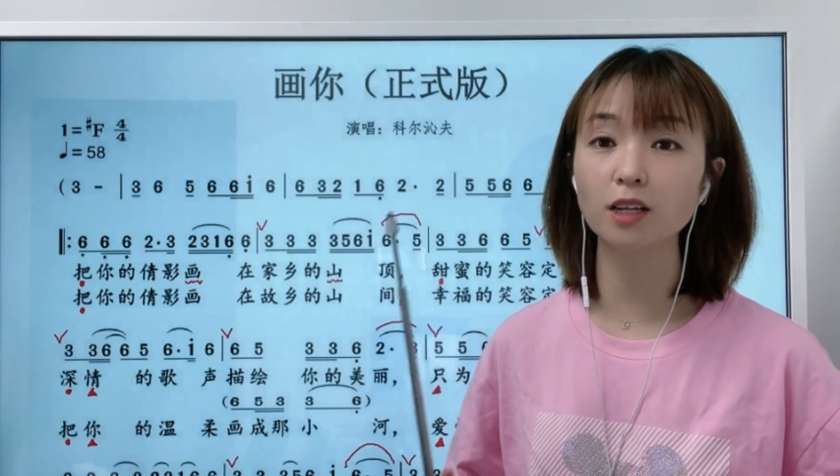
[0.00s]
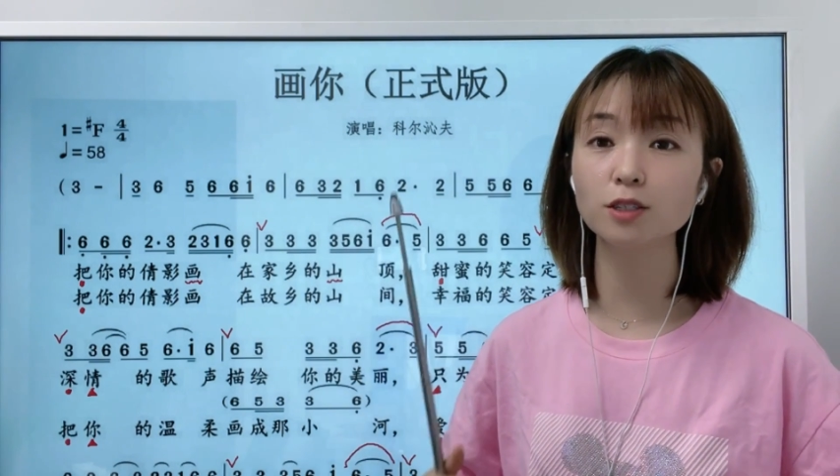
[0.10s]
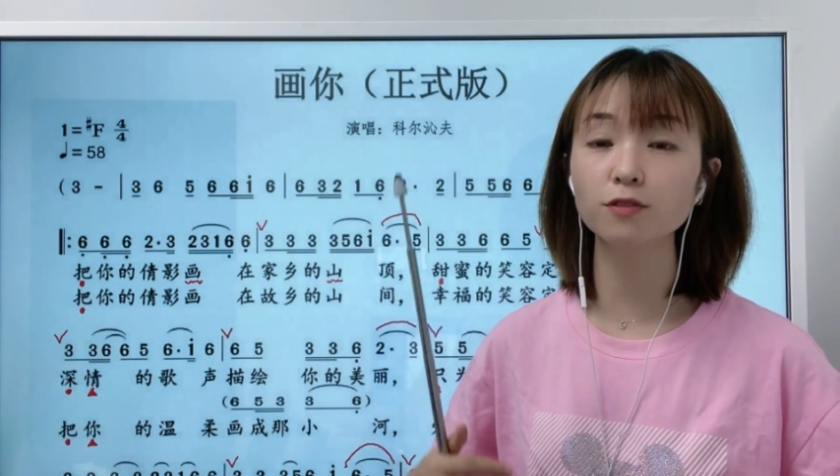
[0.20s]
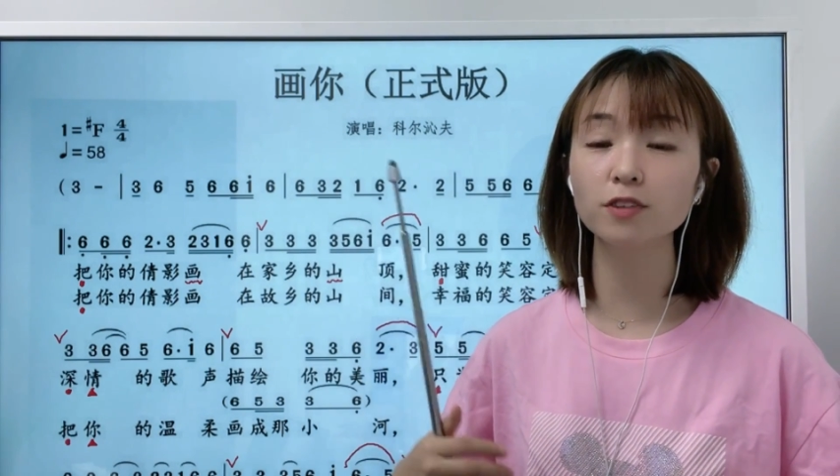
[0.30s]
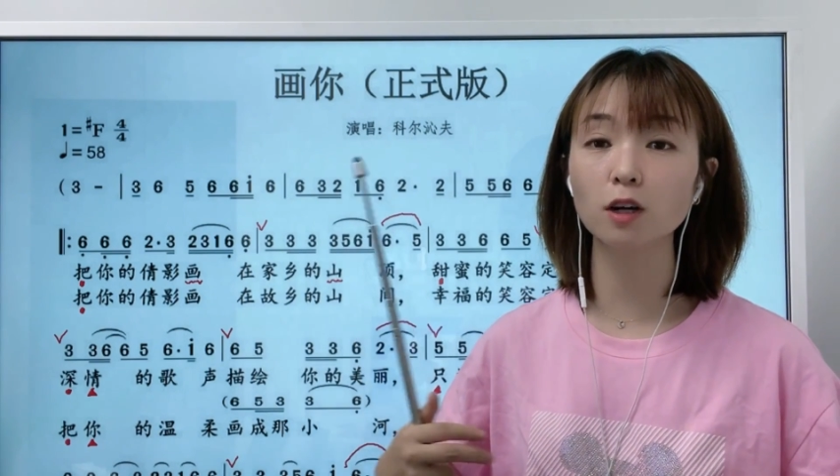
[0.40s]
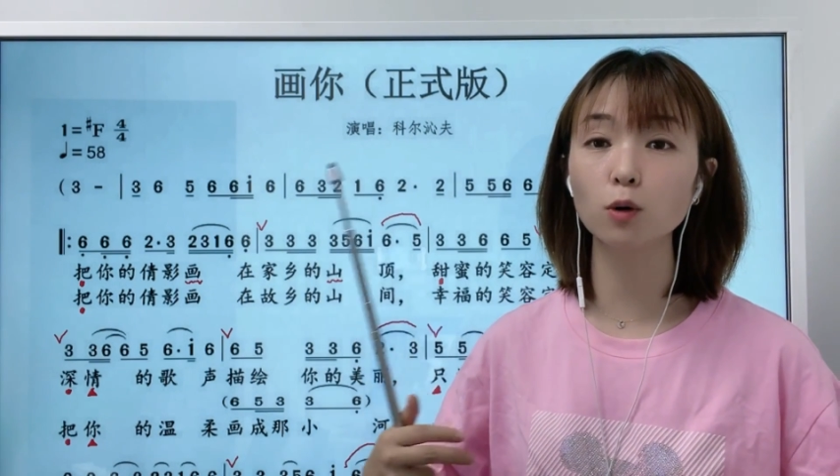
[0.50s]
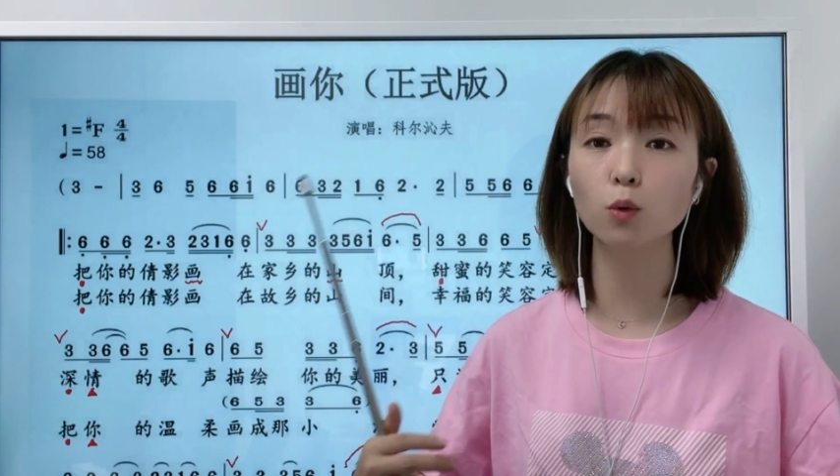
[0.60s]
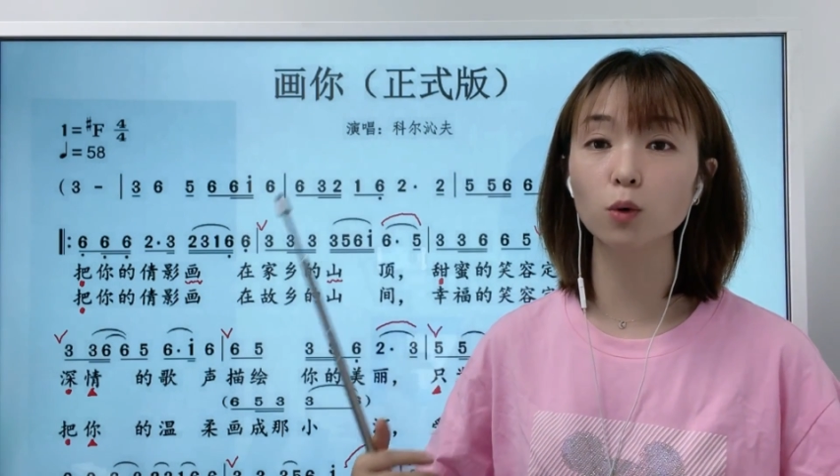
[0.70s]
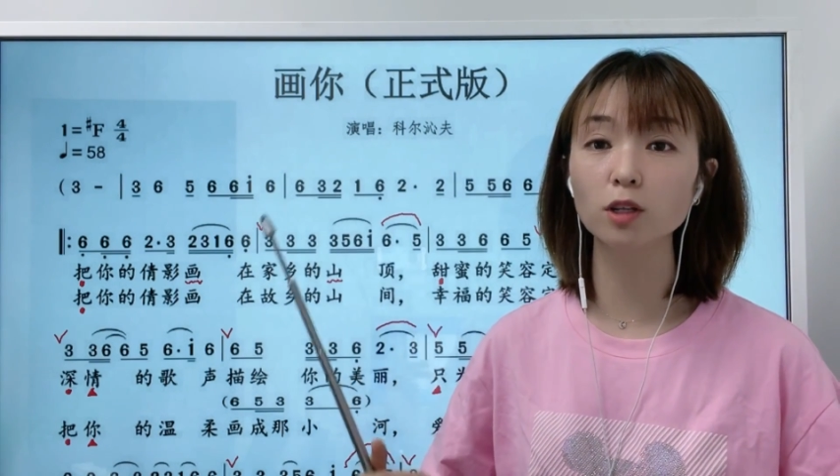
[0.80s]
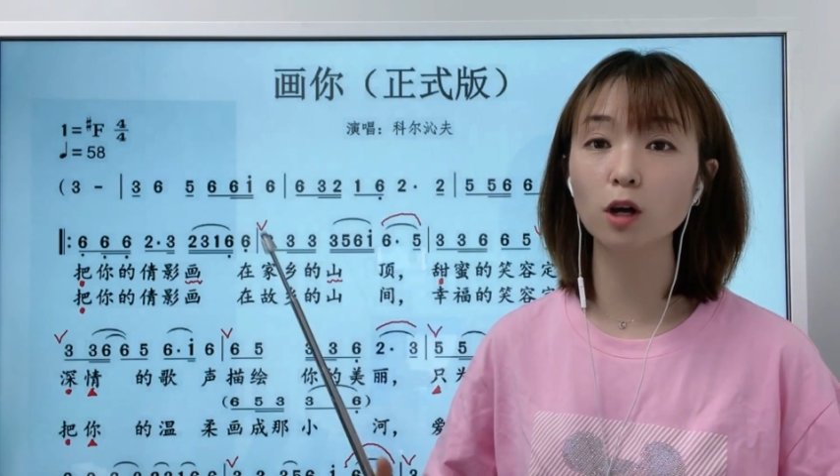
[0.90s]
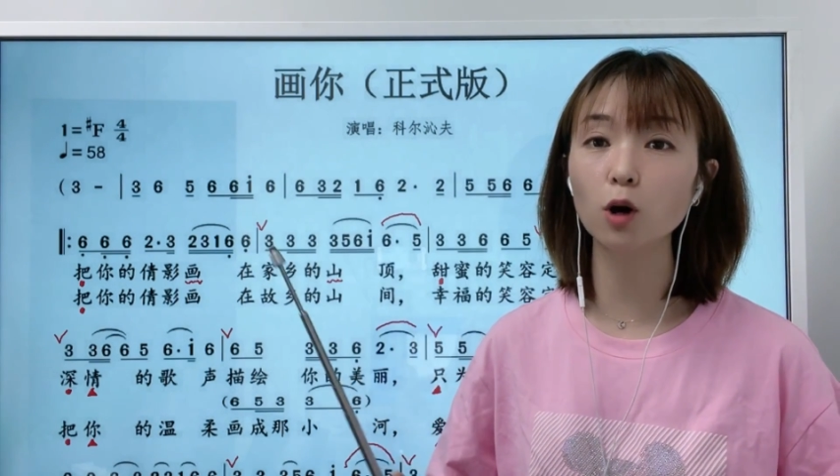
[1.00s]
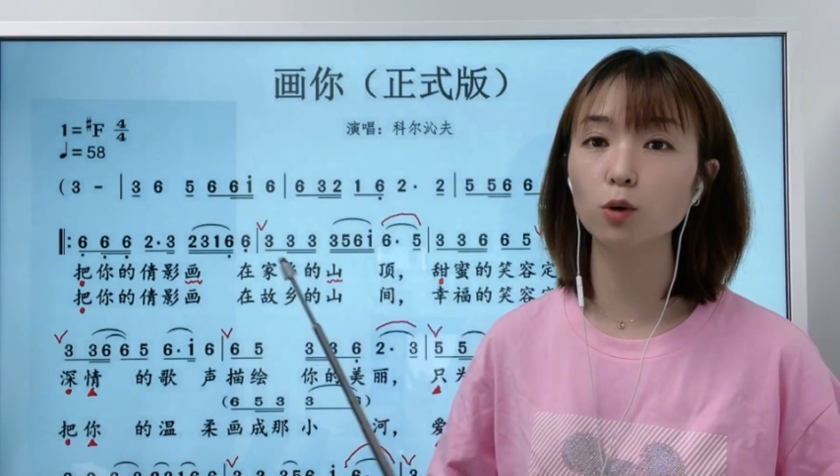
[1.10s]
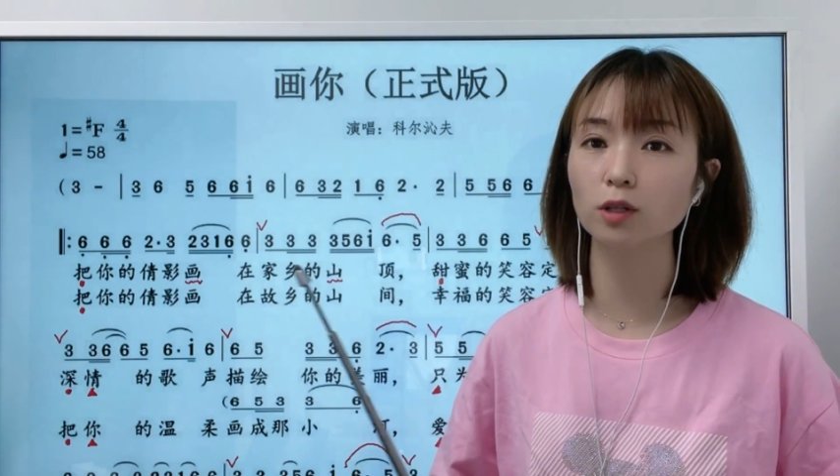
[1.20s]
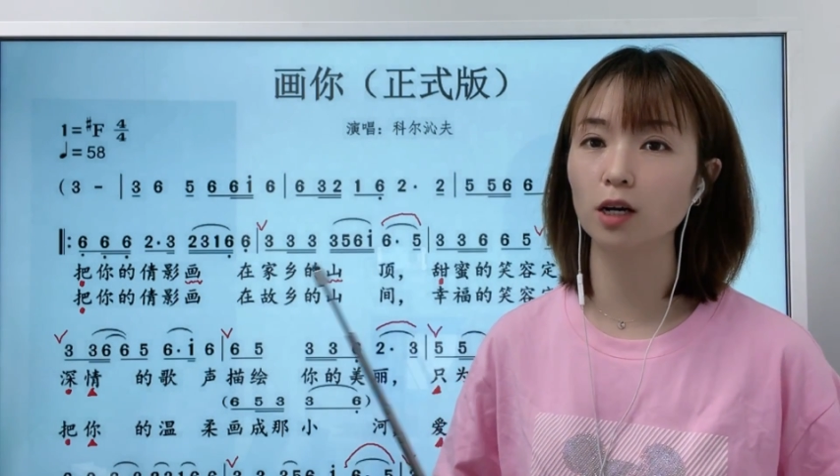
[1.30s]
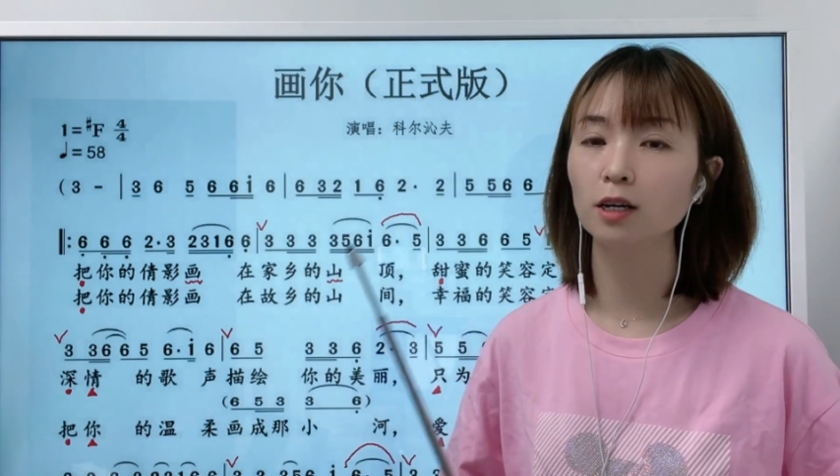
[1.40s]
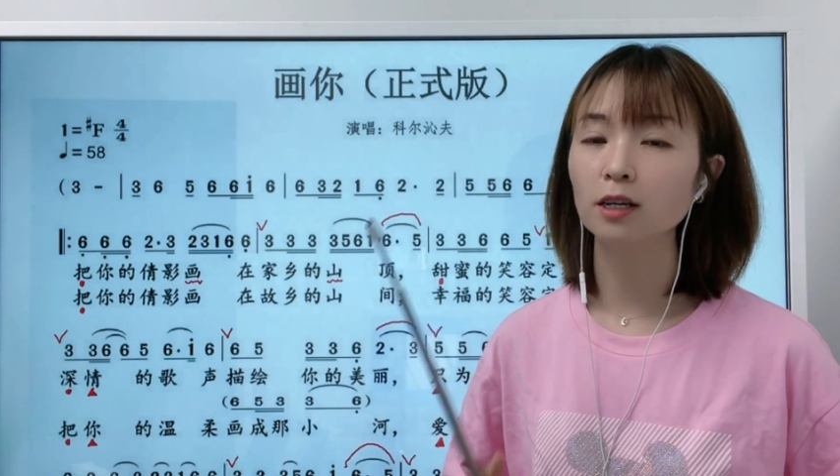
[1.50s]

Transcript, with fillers: 它是非常浑厚的，